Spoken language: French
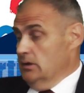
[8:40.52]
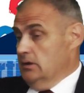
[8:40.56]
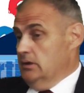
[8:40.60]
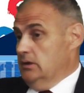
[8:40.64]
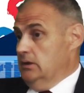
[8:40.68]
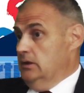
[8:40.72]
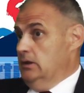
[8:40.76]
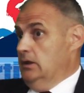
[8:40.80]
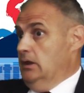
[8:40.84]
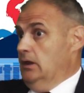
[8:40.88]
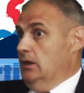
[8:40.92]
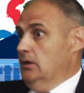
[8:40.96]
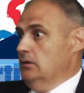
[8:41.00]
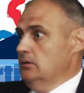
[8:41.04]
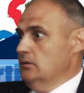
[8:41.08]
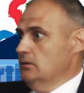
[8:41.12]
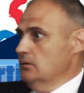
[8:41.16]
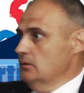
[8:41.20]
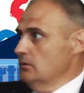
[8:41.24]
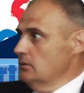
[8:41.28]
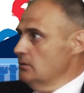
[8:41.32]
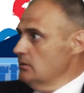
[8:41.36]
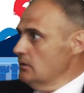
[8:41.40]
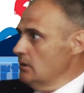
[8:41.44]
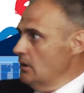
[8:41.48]
qui est
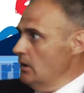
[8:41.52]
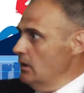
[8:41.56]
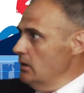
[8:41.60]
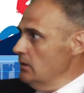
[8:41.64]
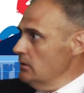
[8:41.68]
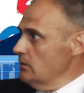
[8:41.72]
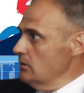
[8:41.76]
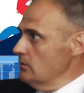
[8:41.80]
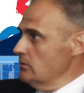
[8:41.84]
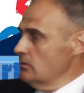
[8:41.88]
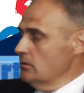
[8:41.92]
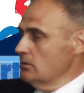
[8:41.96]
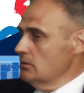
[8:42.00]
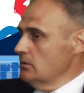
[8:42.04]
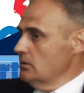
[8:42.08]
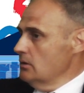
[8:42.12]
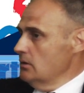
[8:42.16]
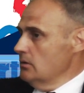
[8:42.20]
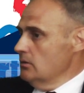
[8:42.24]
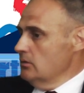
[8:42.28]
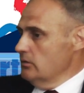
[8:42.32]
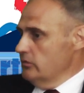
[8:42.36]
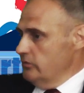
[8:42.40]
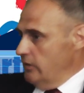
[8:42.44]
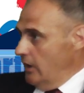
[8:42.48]
très,
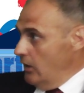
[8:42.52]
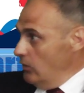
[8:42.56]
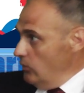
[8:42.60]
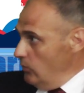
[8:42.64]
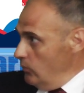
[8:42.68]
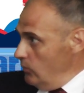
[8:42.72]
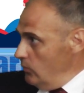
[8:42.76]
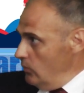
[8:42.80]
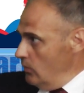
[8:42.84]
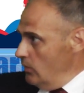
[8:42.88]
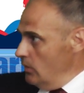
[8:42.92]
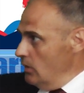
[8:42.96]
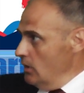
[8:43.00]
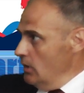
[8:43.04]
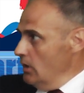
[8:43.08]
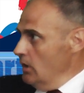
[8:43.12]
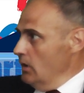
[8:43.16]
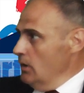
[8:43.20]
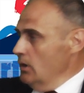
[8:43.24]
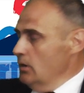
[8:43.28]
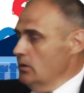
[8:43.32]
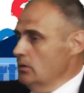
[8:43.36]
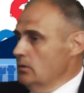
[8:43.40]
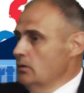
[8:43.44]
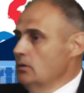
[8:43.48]
sérieux,
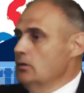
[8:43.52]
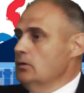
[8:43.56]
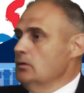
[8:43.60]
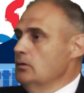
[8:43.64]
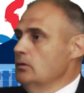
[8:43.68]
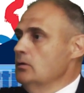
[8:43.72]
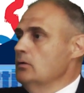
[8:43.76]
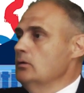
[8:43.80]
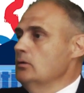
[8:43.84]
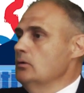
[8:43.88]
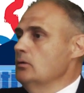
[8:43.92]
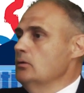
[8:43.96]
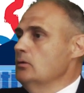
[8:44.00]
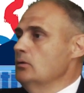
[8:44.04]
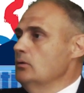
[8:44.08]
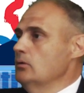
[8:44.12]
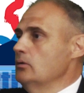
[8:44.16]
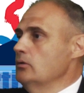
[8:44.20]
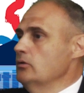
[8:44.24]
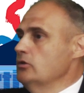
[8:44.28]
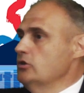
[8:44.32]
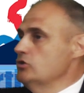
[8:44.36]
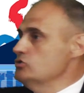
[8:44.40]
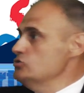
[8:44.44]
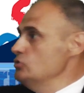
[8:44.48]

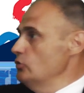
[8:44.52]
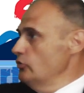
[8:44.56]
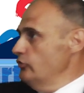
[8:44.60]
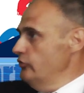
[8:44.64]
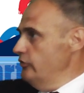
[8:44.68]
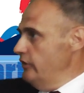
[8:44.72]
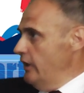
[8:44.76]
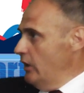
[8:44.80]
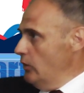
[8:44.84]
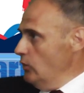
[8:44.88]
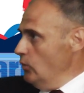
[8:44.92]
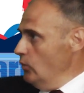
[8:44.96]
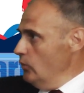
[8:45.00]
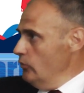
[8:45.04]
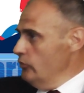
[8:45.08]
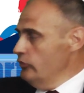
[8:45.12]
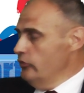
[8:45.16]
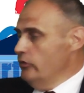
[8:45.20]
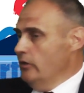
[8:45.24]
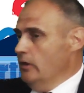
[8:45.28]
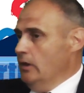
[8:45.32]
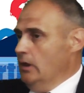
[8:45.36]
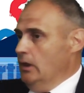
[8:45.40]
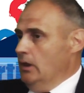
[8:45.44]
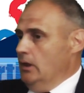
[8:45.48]
euh, quelque chose
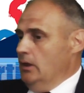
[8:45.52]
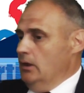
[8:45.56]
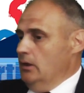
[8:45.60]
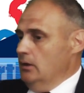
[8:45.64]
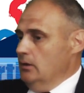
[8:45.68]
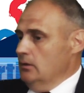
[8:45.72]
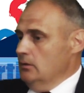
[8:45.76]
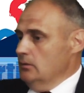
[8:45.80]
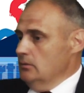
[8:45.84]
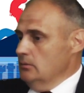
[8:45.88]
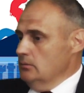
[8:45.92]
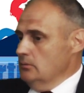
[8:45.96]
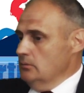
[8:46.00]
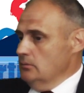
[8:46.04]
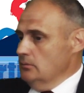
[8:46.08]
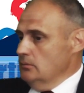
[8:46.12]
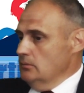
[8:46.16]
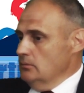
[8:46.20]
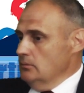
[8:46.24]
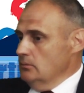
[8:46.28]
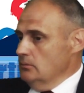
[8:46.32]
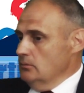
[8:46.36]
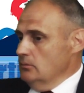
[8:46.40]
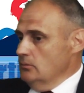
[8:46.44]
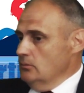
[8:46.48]
sérieuse.
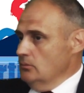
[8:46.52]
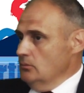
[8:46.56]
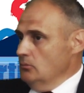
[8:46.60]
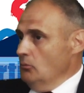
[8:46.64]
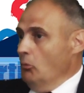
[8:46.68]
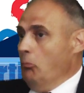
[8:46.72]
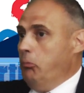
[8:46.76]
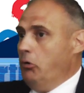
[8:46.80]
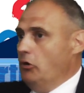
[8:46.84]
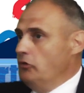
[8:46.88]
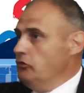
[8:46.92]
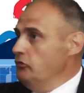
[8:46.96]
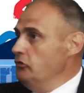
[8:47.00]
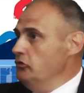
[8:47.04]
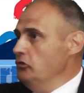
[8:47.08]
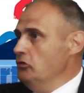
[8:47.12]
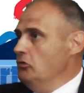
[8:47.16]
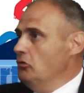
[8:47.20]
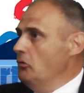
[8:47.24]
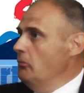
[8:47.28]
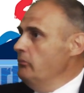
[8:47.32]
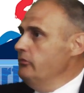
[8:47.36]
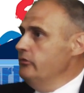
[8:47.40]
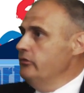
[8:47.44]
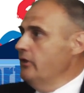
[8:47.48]
Euh, on pratique
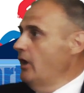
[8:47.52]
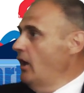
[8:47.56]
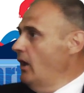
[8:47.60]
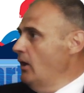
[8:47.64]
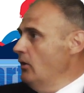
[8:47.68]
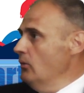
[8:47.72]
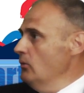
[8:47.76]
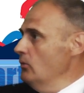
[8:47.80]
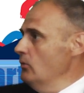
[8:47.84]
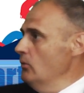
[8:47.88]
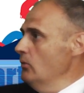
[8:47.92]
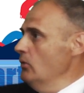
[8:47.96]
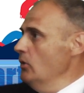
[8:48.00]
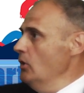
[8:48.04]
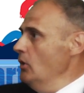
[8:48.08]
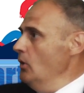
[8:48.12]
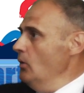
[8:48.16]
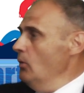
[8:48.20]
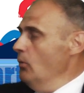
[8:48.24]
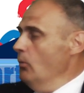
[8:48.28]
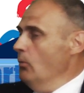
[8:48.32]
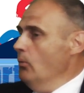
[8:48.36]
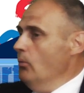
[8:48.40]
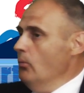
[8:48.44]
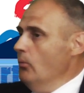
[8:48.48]
comme ça euh,
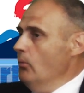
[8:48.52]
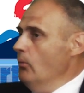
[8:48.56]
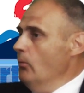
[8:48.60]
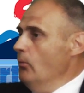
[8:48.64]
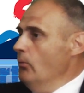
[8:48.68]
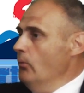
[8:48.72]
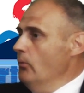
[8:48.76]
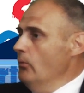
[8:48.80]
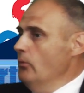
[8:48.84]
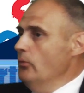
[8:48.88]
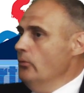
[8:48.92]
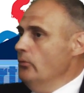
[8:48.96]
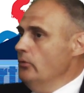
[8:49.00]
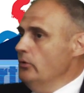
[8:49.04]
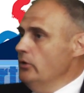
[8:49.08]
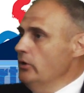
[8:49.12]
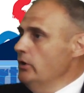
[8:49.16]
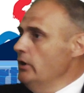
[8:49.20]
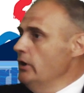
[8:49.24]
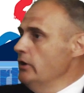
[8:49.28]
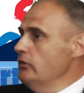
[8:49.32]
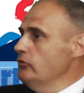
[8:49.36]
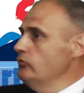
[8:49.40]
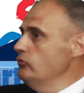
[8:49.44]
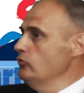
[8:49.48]
euh,
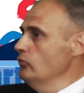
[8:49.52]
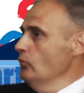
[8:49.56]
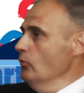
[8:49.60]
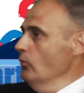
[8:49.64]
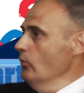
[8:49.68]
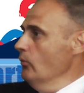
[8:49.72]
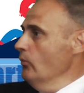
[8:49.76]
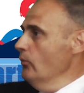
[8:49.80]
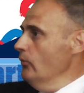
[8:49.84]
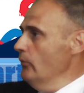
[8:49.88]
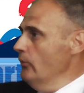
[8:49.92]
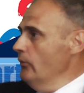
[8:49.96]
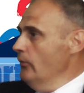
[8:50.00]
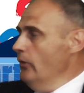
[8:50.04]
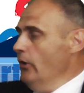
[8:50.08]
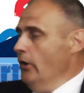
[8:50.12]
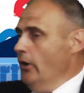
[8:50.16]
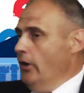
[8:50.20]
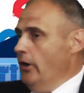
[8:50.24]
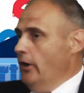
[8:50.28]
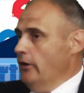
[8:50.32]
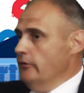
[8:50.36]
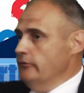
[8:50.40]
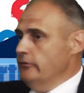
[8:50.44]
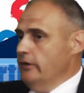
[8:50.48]
l'élection
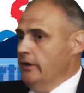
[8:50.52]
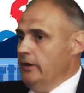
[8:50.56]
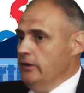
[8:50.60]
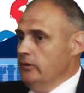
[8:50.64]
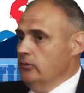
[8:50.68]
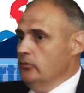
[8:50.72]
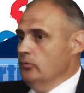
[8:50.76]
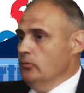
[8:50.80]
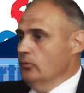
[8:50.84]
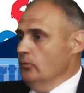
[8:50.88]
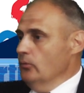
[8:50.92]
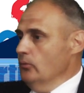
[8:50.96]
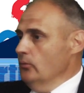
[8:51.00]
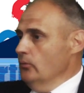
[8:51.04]
avec